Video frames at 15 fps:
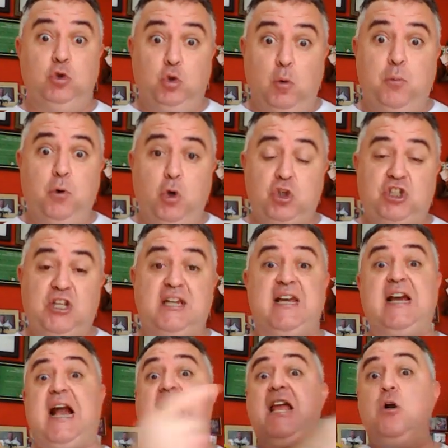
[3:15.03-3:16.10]
do Brusque,
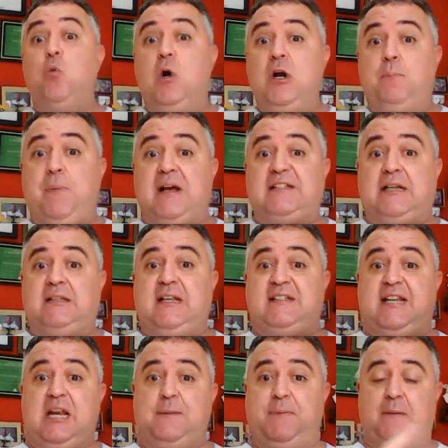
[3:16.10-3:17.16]
que caiu o ano passado da
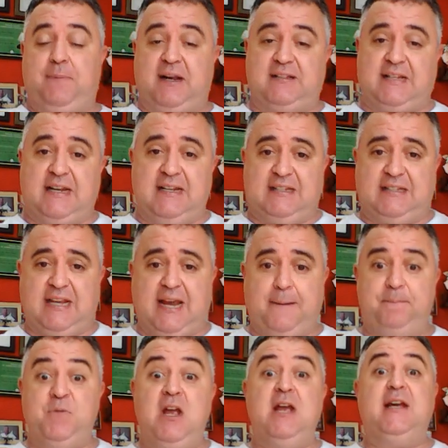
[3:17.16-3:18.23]
Série B para a Série C